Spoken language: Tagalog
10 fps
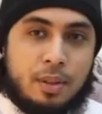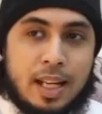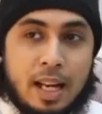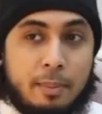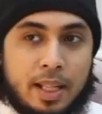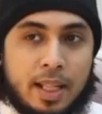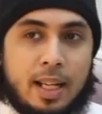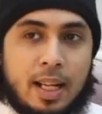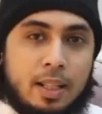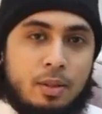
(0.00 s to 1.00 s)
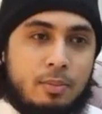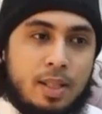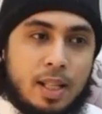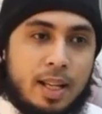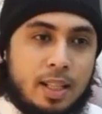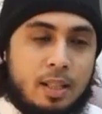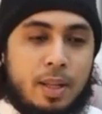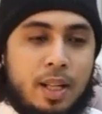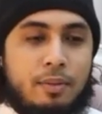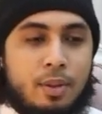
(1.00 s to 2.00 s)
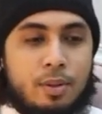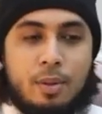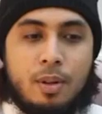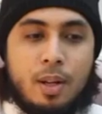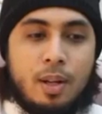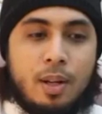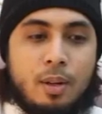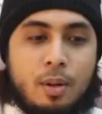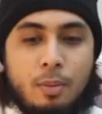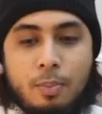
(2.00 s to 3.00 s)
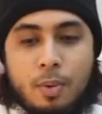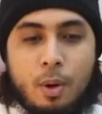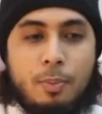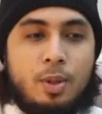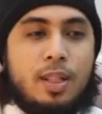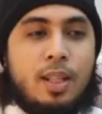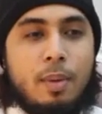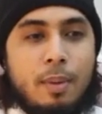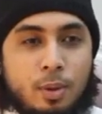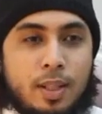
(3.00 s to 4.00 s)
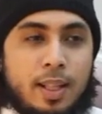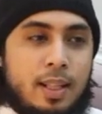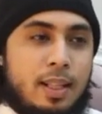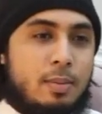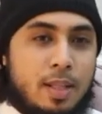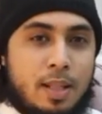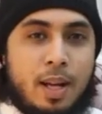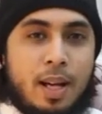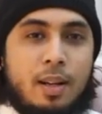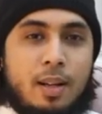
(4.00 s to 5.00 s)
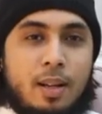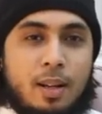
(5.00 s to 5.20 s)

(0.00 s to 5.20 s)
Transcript: Yung nalaman na niya lahat yung mensahe, disbeliever. So, op- opposite ng mabuti is masama.